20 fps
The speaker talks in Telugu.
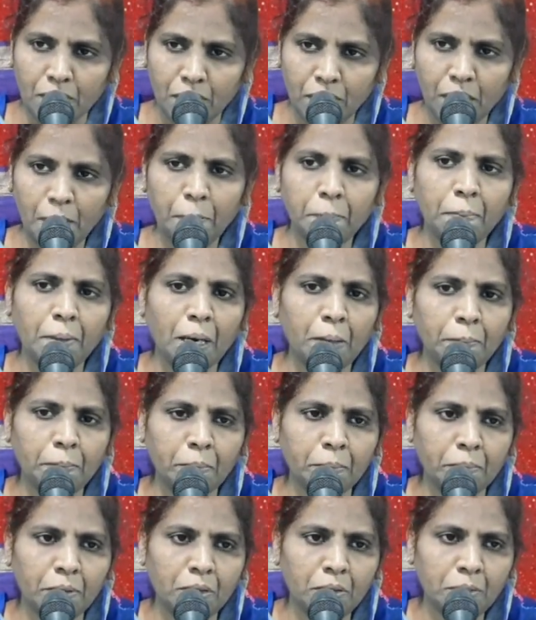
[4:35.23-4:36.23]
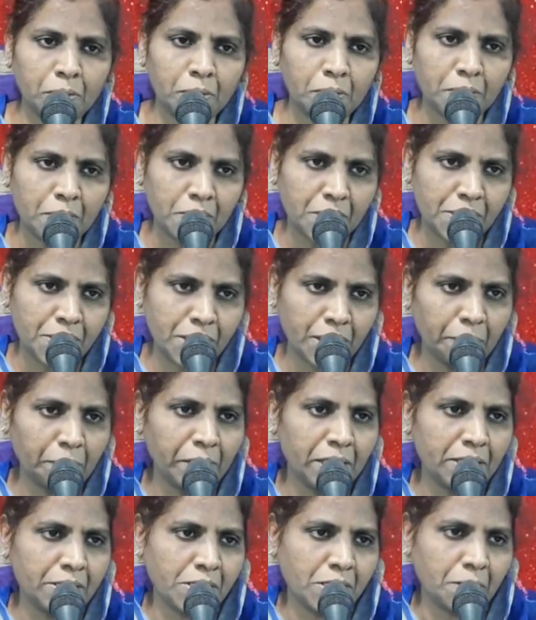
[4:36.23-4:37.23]
నీ పాపములు
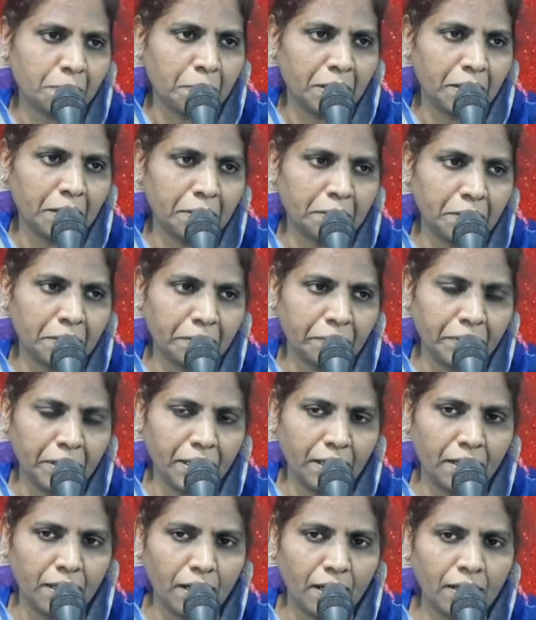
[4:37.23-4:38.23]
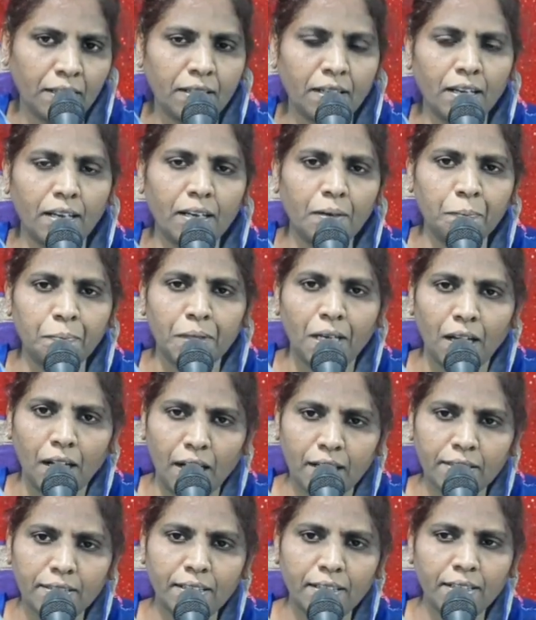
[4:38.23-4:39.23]
క్షమించబడి ఉన్నవి అంటే
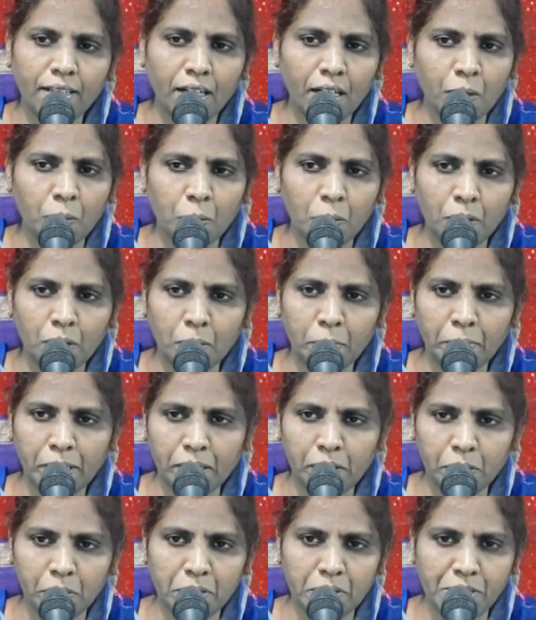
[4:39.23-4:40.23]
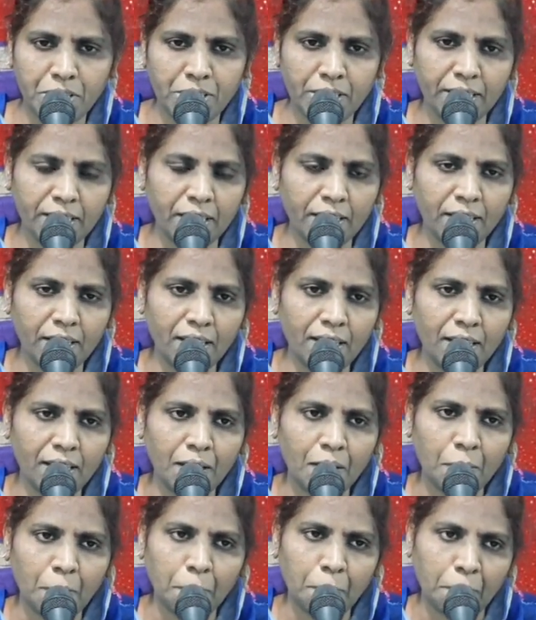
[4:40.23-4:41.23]
అతనికి ఆ రోగం ఎందుకు వచ్చిందండి
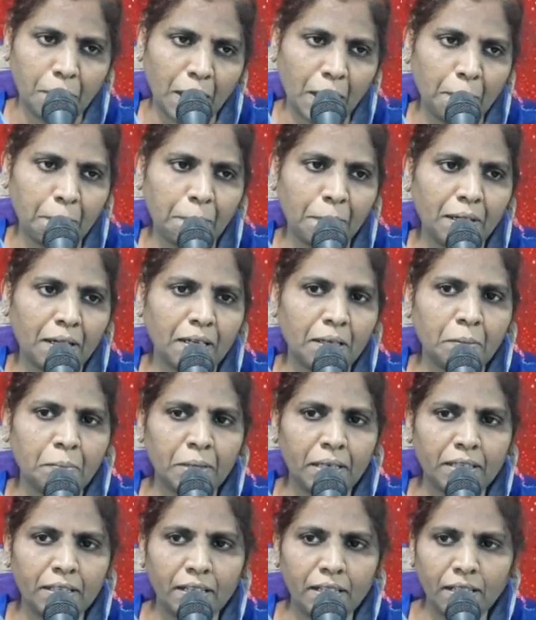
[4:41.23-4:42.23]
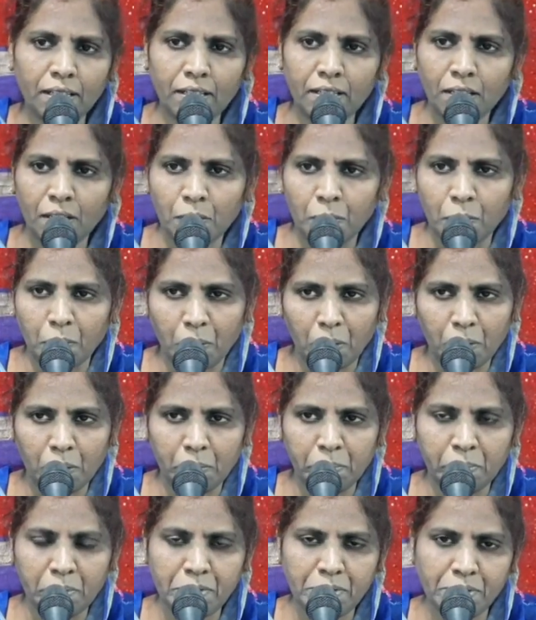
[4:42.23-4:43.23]
పాపాన్ని బట్టి
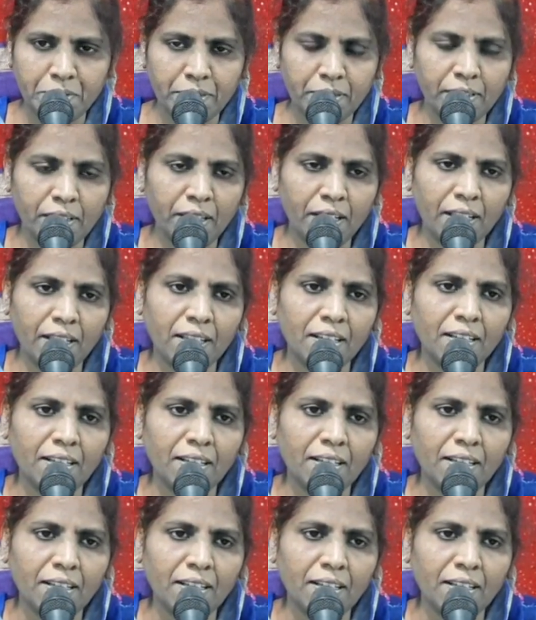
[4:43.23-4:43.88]
రోగం వస్తుంది